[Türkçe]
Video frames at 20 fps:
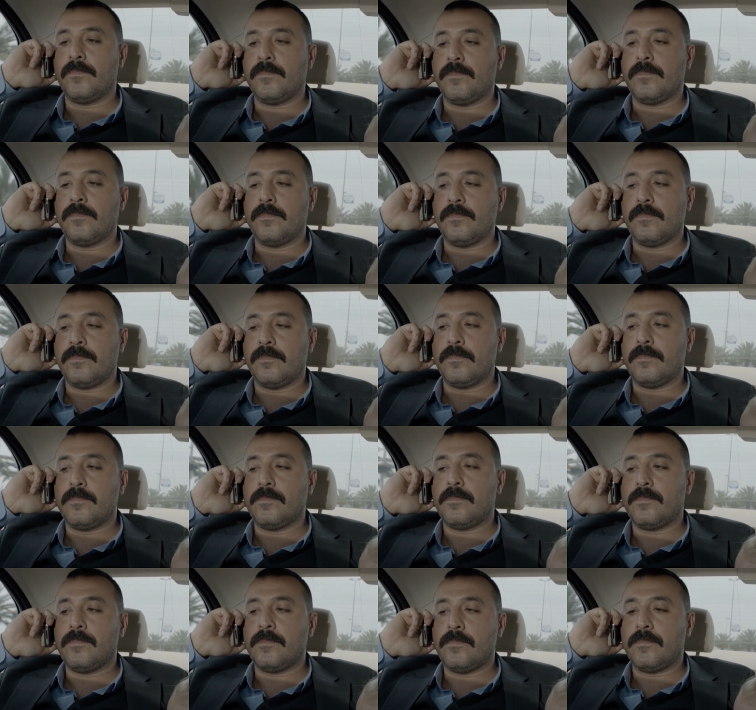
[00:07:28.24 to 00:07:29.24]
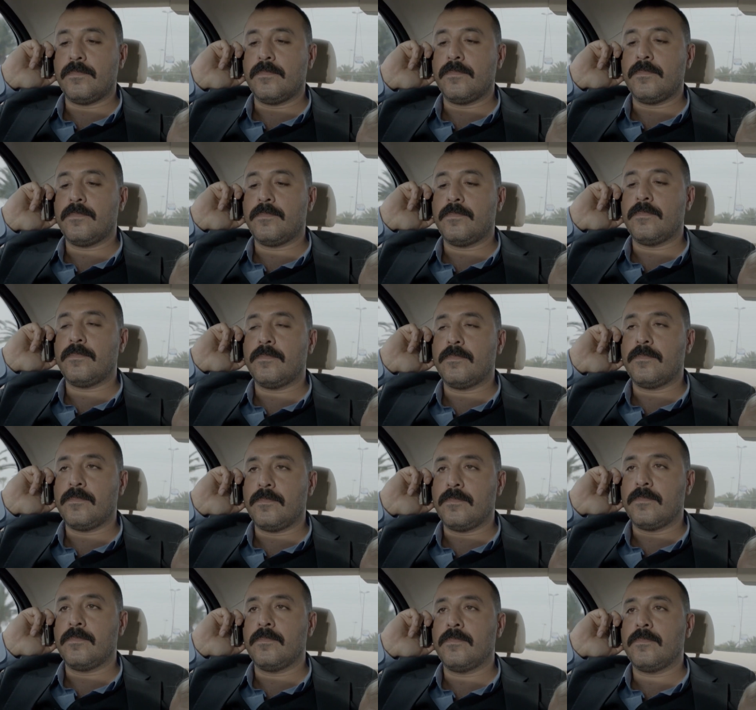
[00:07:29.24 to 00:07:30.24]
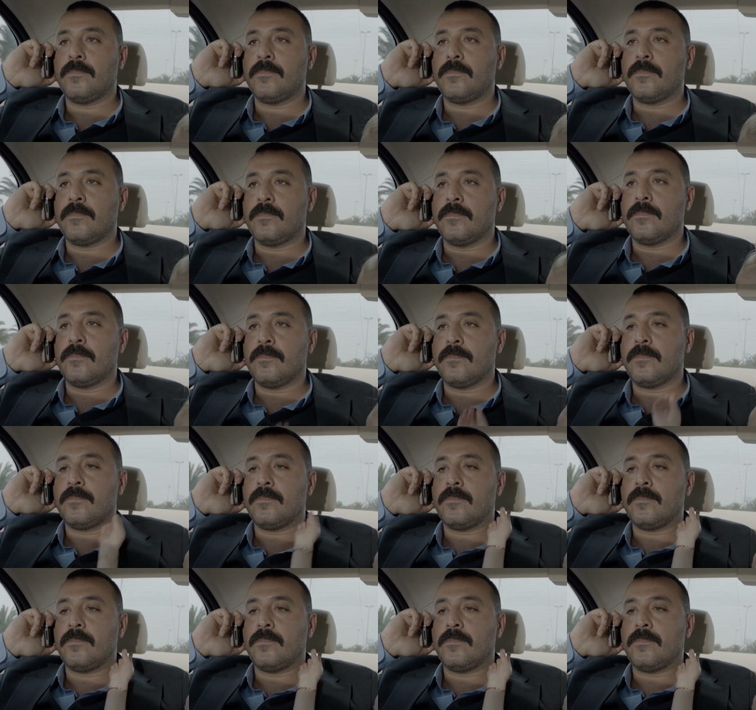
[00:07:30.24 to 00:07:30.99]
olsun. Tamam mı? Hemen